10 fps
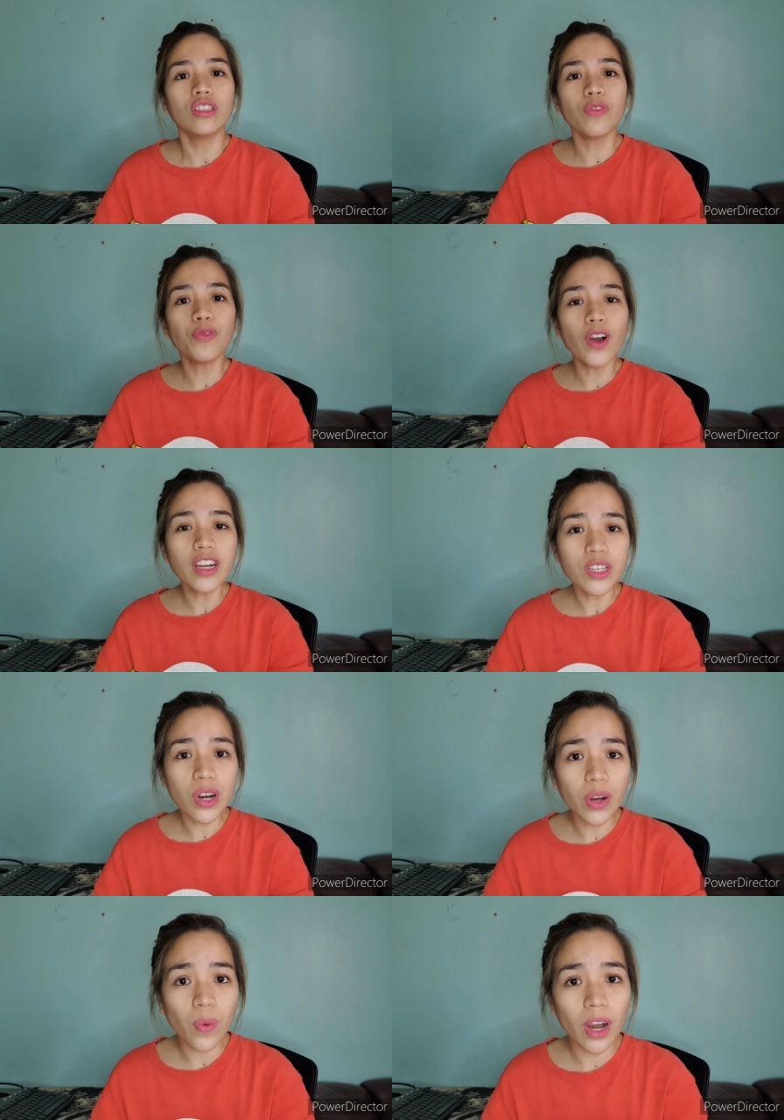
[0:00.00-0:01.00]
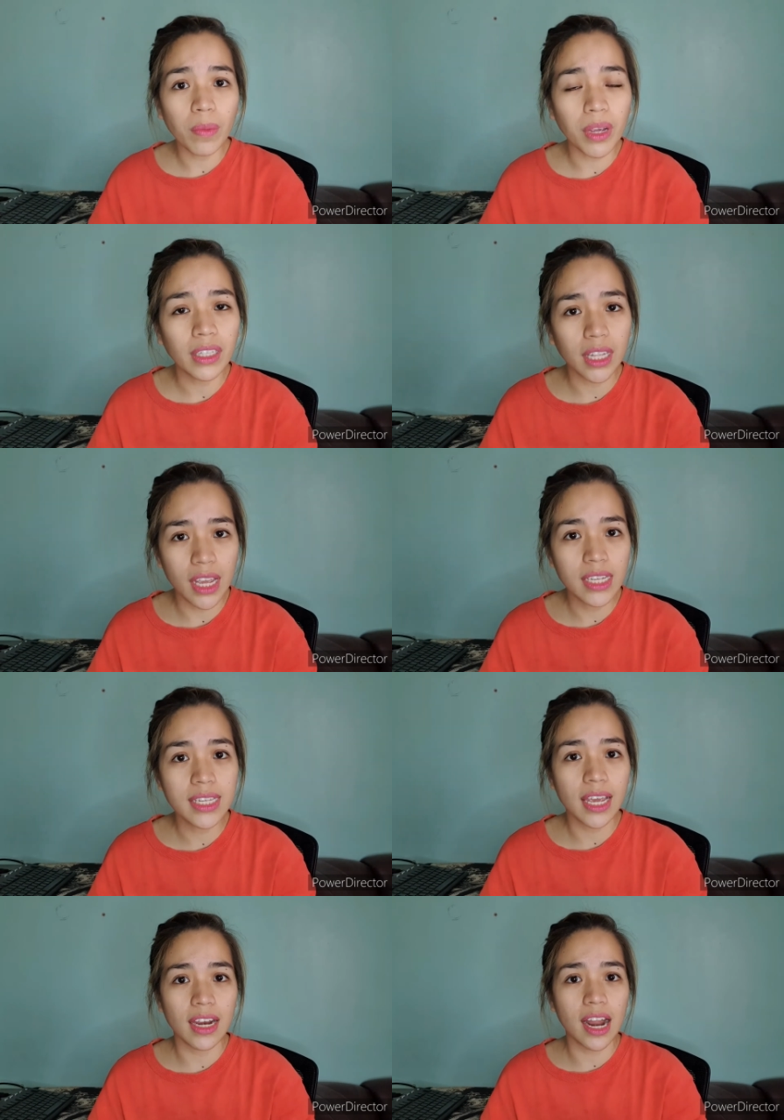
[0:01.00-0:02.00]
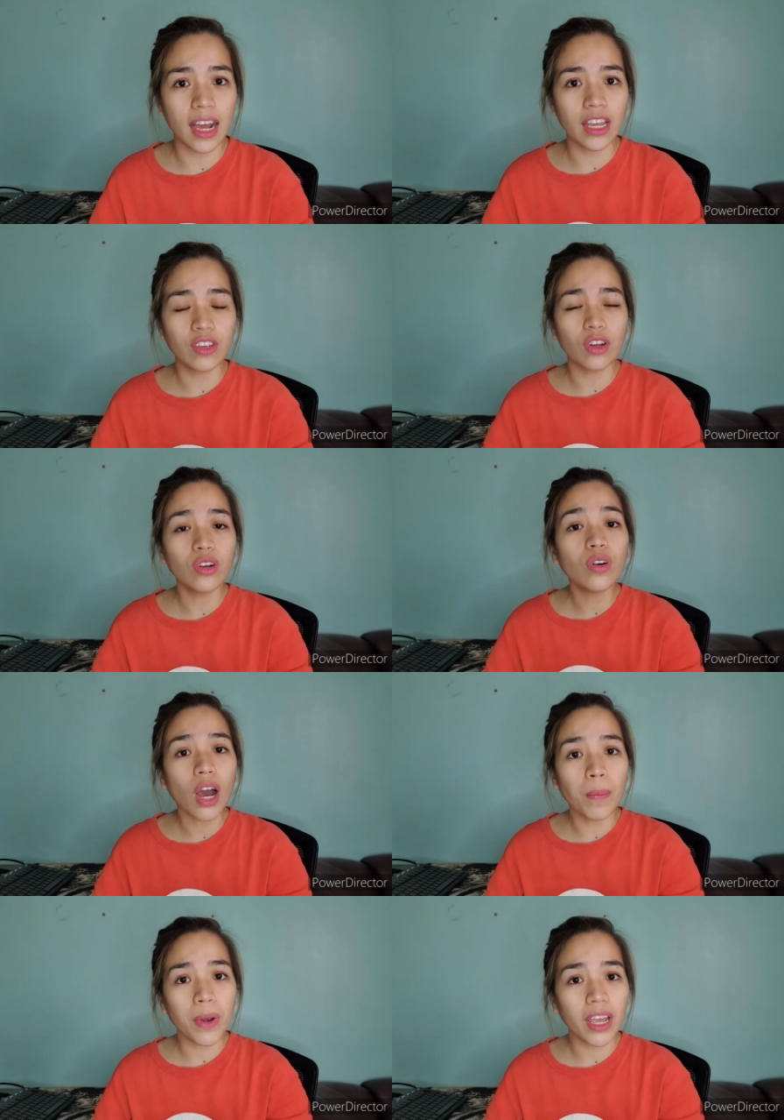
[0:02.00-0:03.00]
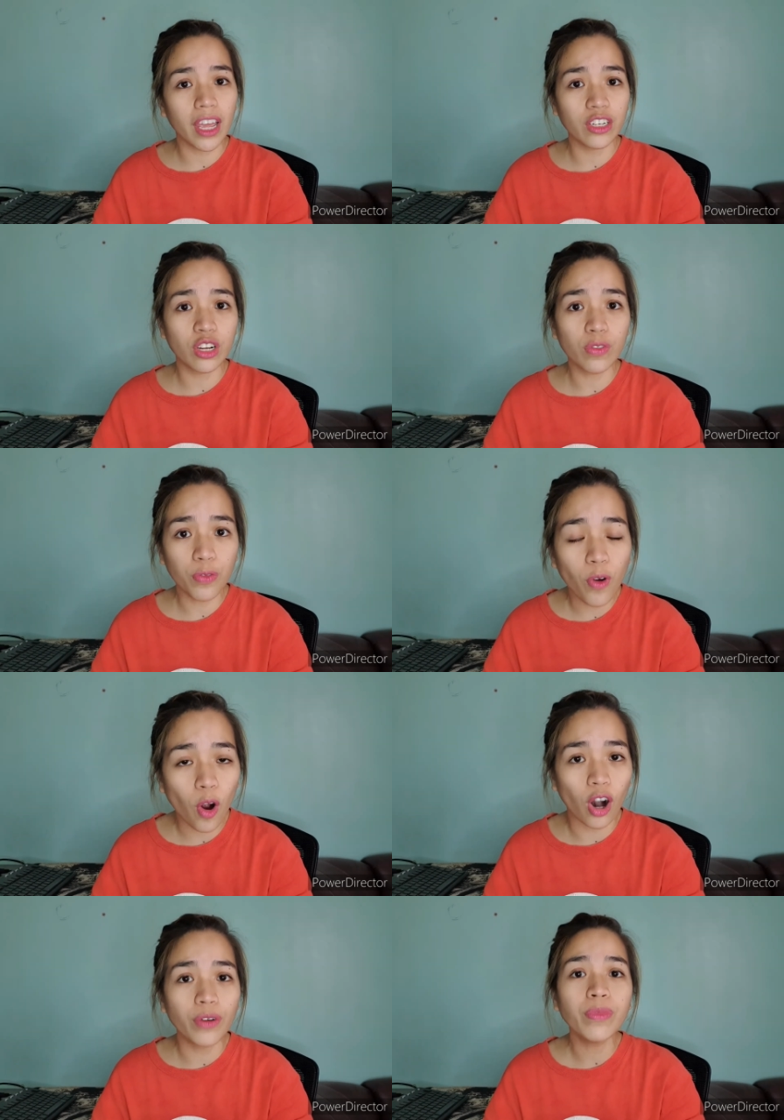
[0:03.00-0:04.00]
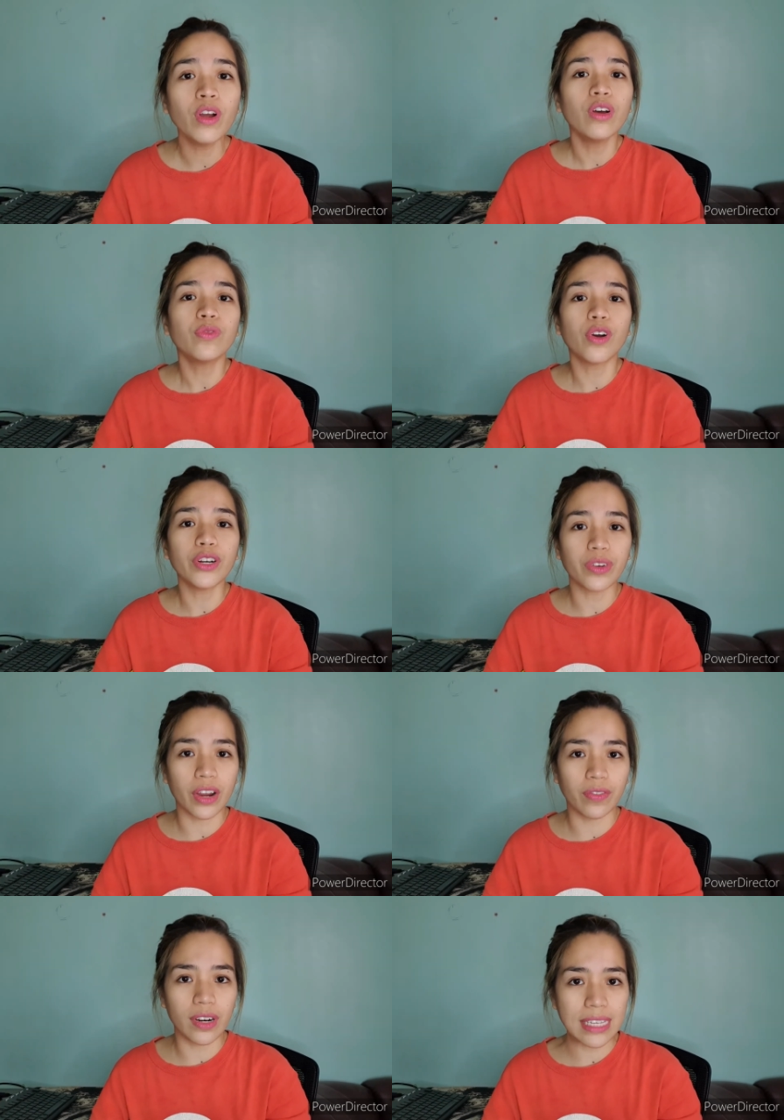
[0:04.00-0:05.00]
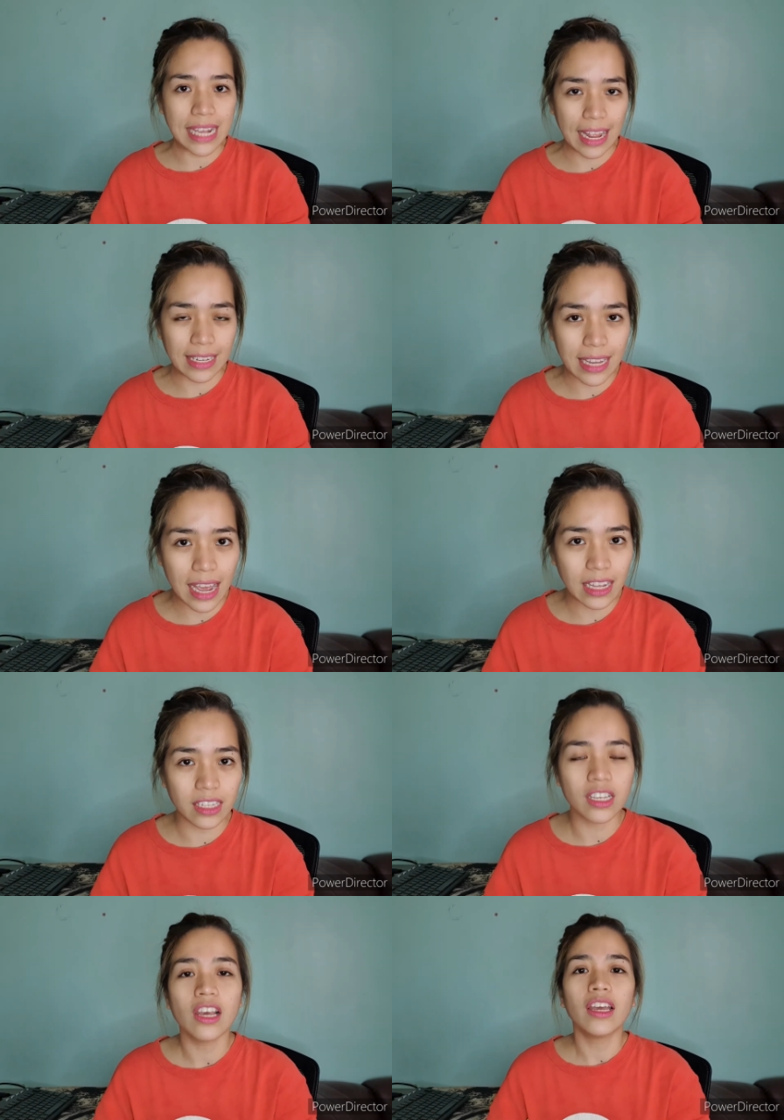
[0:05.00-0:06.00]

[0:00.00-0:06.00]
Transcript: So, first requirement is kailangan nyo nung application form for driver's license.